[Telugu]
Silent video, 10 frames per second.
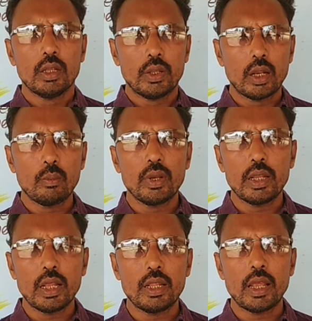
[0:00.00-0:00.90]
దినము
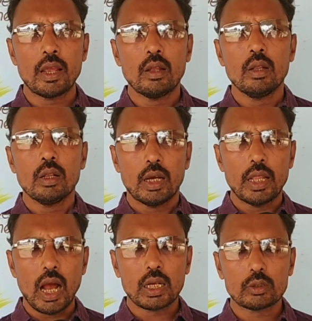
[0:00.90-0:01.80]
ఏదైతే
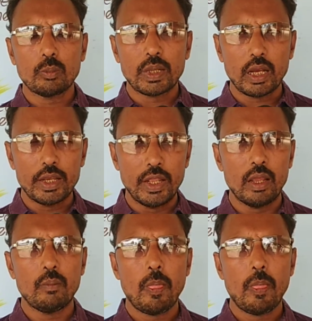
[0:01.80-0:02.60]
అది ఆగస్టు పదహైదే